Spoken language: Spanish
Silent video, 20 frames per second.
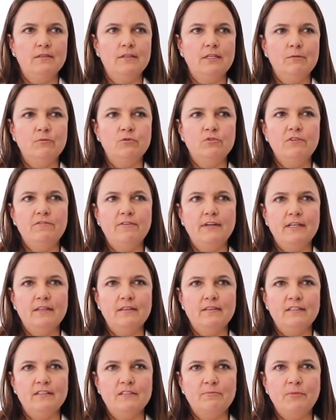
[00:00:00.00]
Tenemos
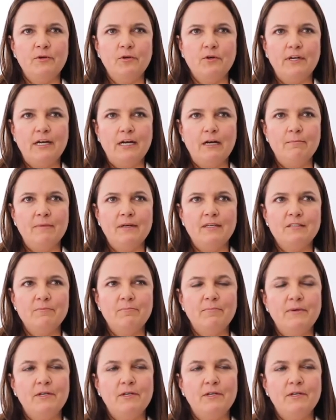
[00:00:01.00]
diferentes programas,